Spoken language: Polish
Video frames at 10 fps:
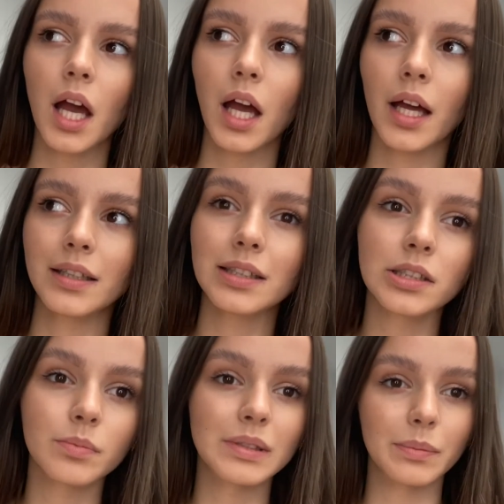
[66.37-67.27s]
E,
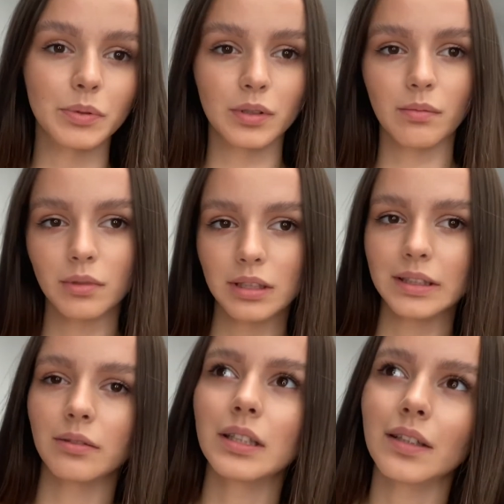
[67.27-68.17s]
też sobie zapisuję
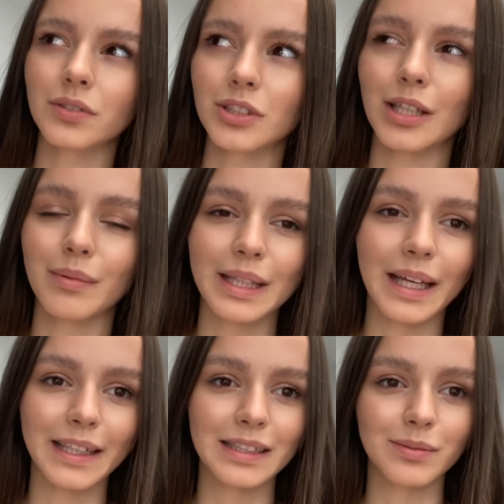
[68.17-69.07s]
moje działania w social media,
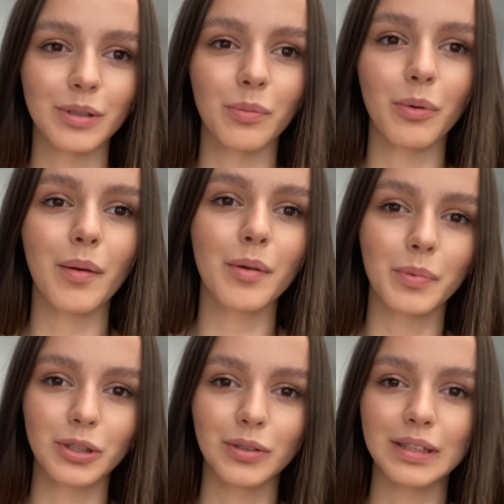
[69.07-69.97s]
jakie sobie robiłam i
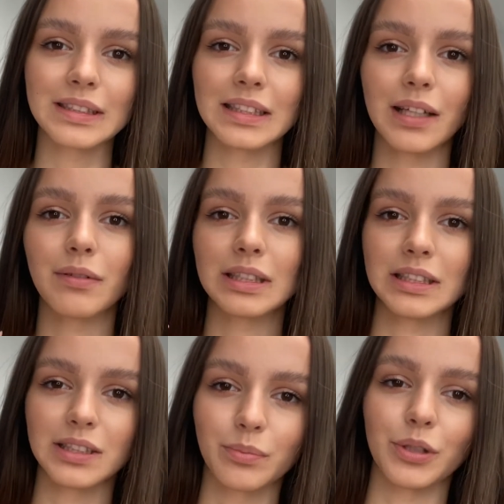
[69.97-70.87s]
pod koniec dnia
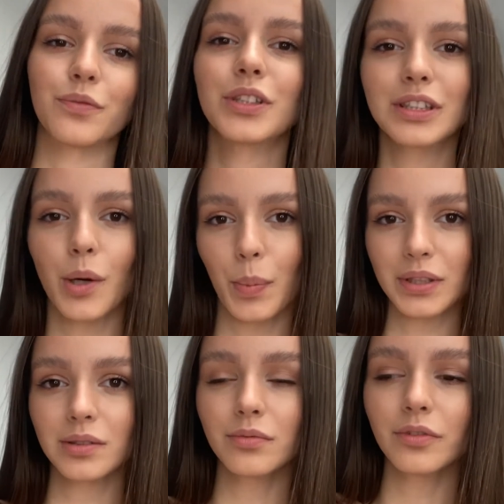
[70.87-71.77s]
właśnie sobie to wszystko
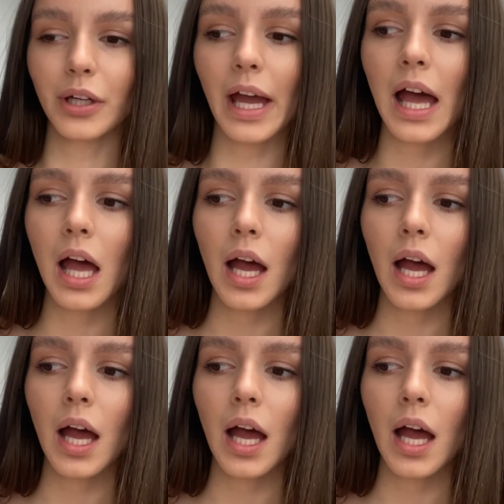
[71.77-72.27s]
podsumowuję.